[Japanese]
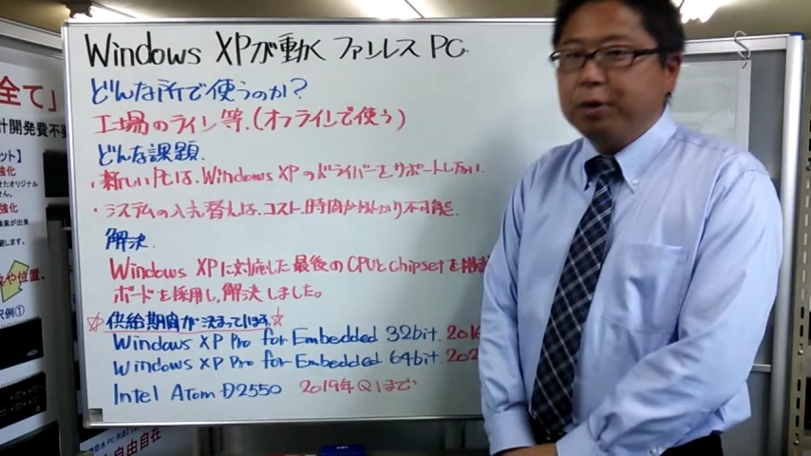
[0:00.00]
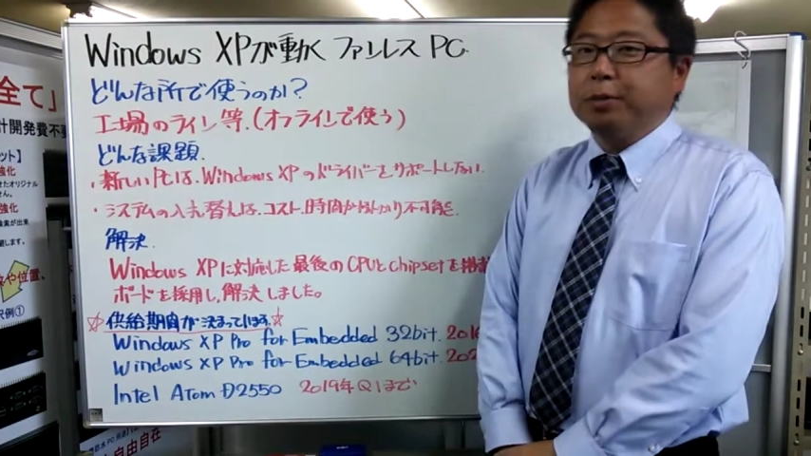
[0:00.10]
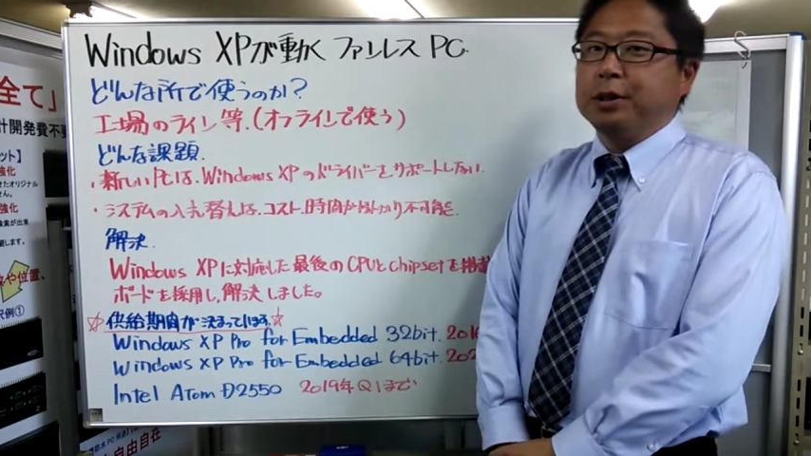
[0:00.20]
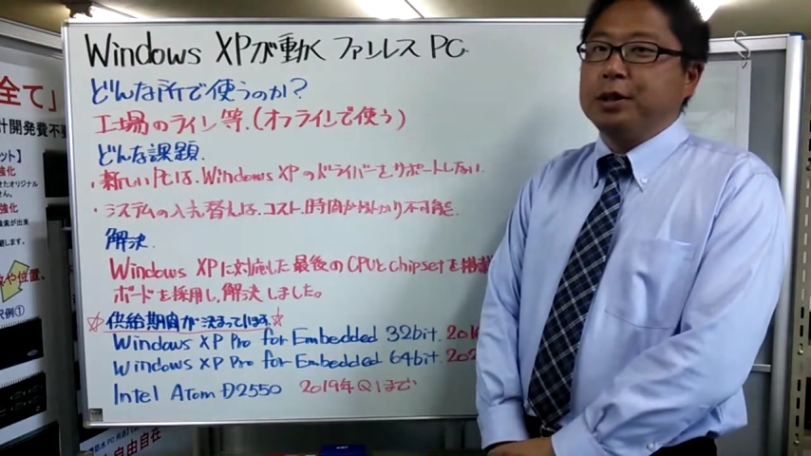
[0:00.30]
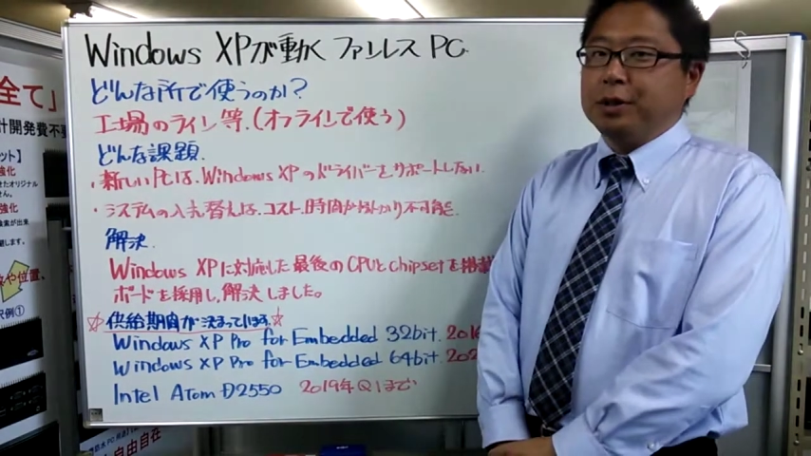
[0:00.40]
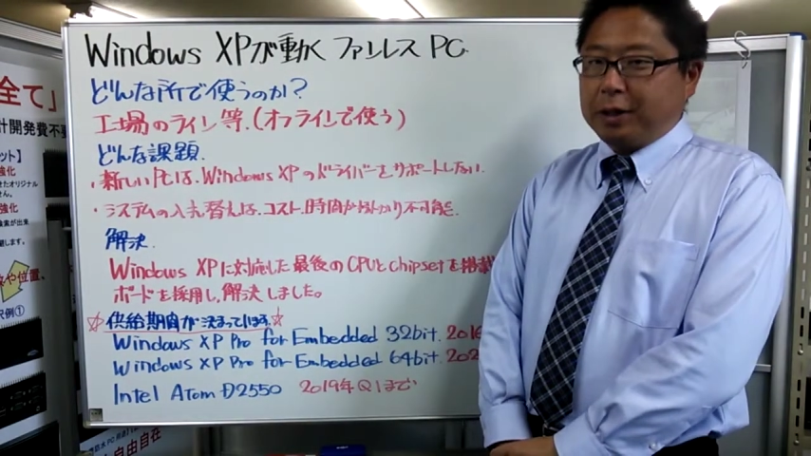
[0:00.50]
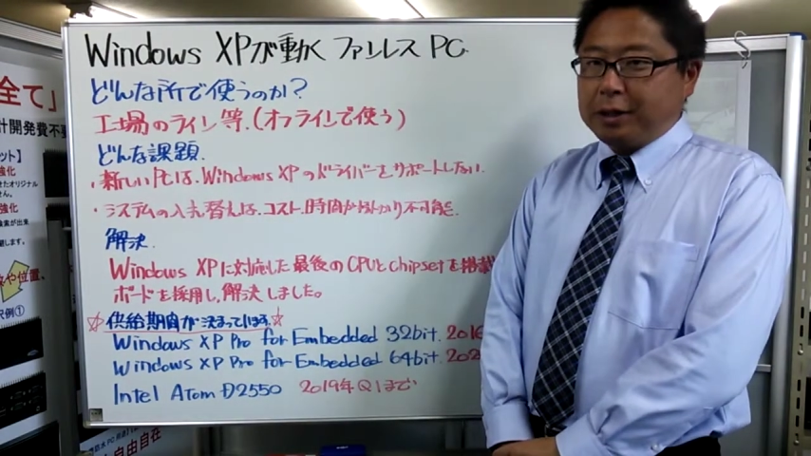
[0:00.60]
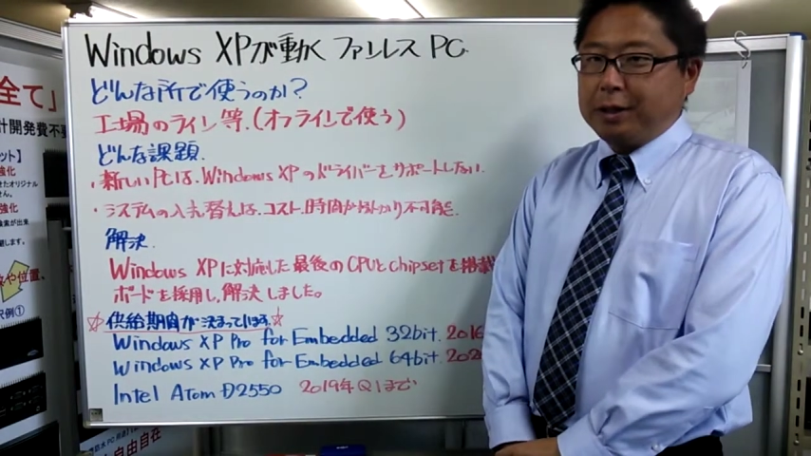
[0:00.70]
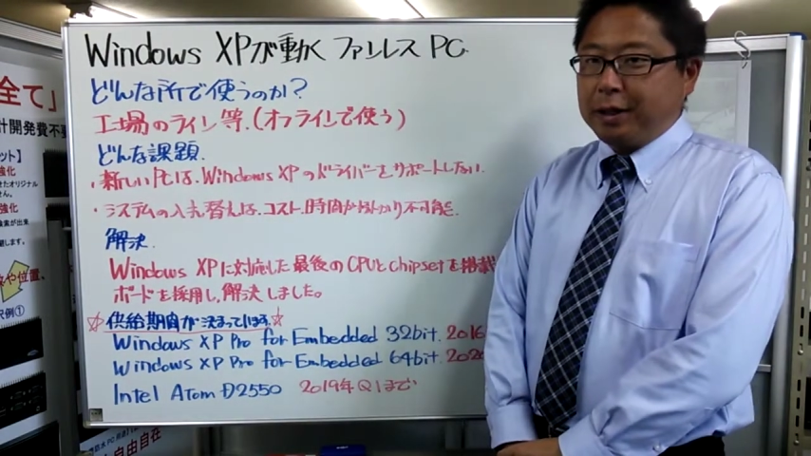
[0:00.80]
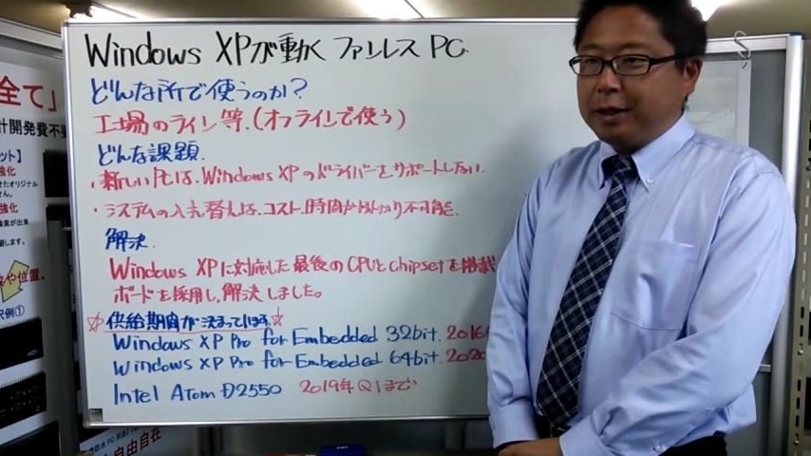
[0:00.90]
コーポレーションの
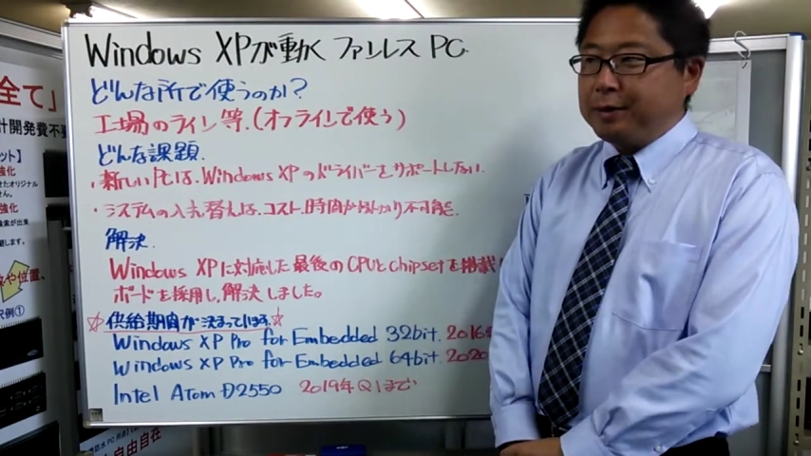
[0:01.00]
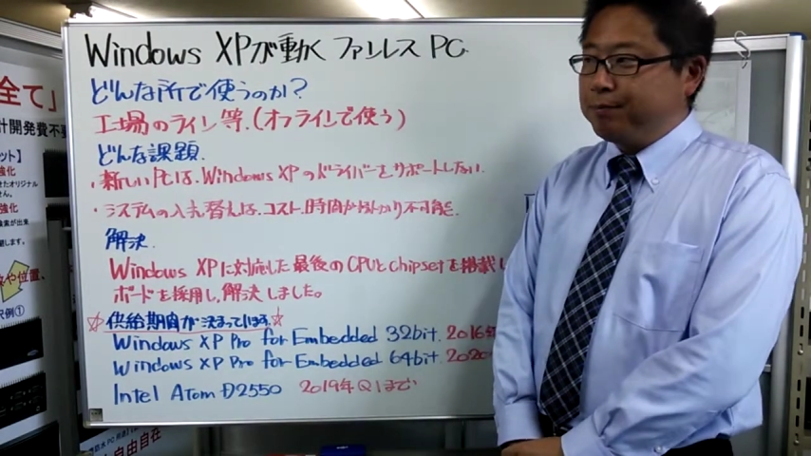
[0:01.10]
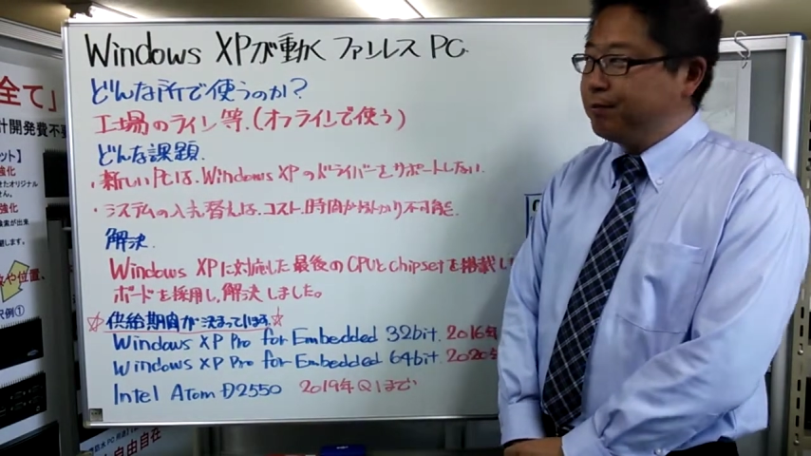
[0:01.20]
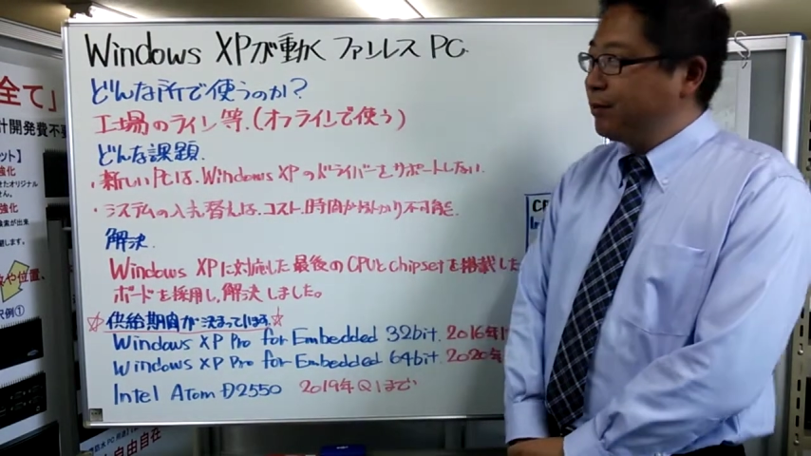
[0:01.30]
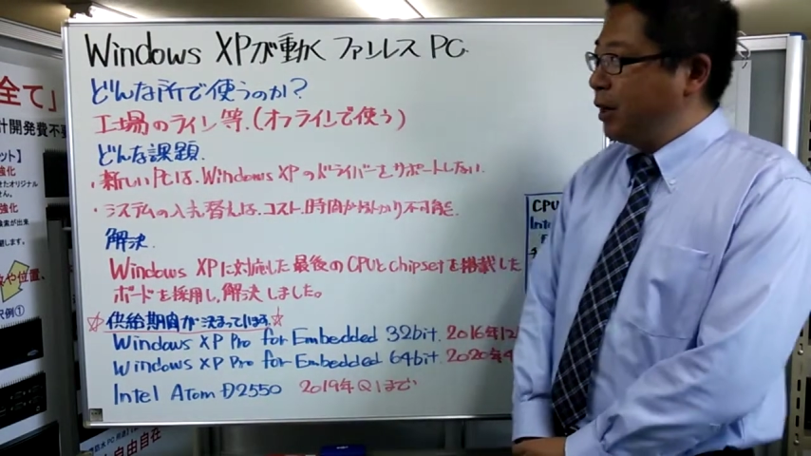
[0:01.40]
カズニです。